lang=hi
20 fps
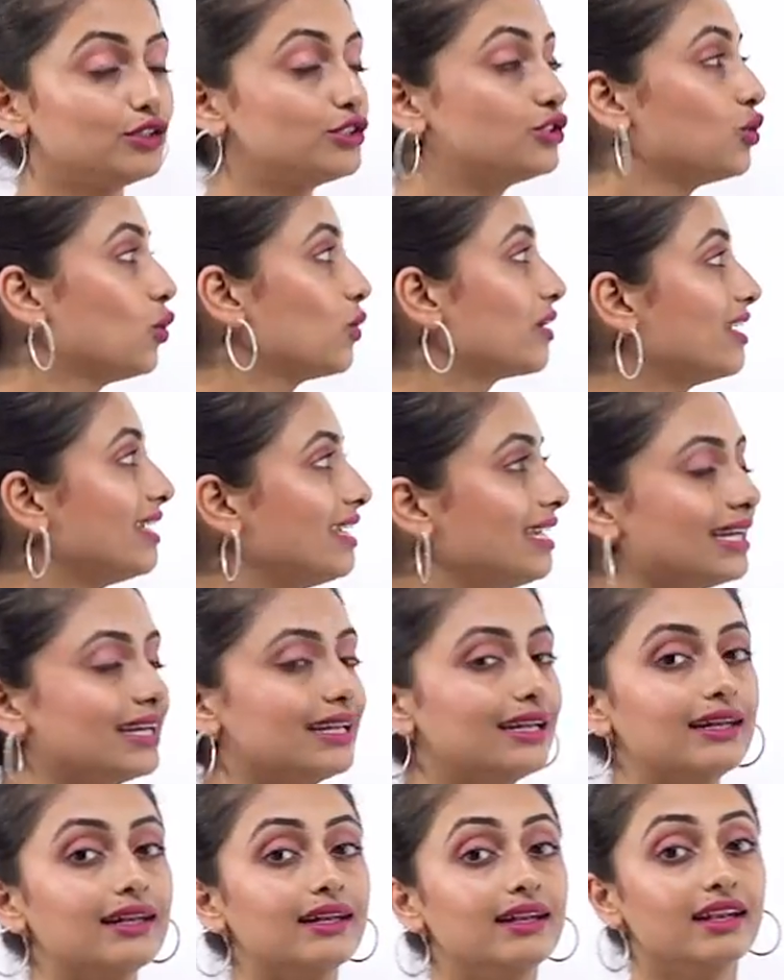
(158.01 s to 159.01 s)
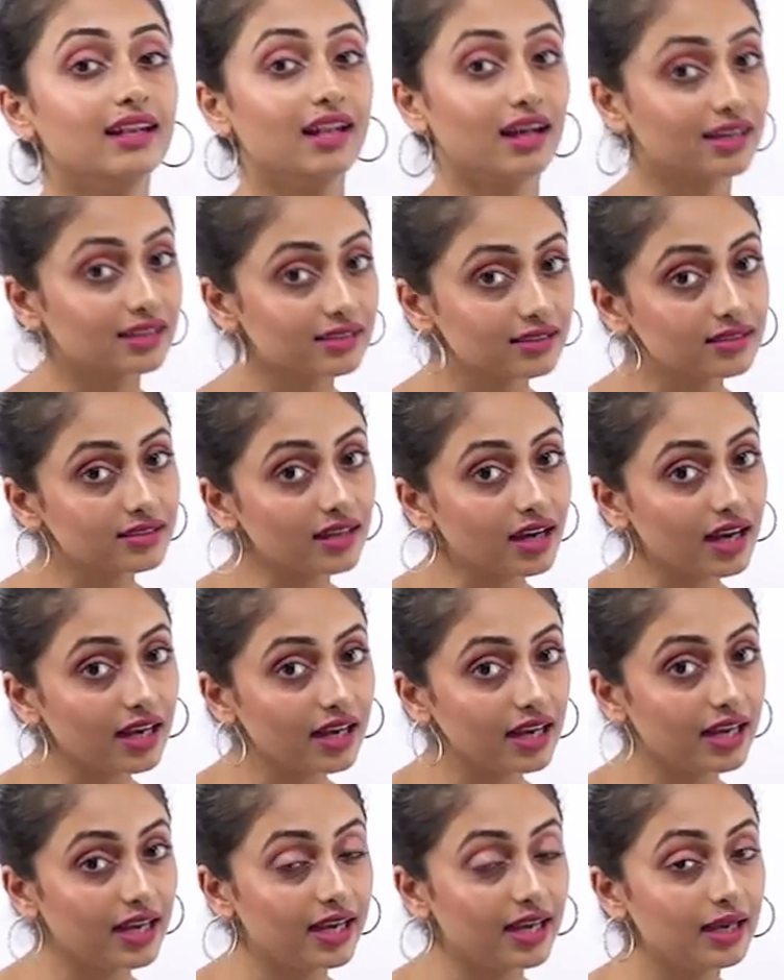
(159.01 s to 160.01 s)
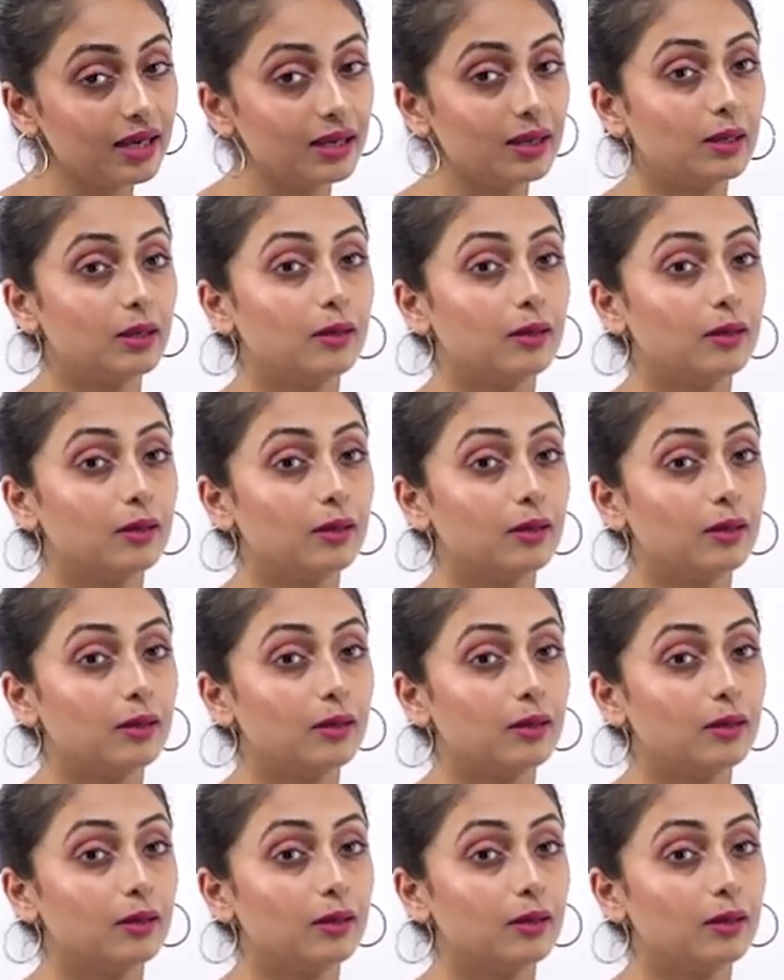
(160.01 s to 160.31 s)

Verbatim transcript: जो कि लगता है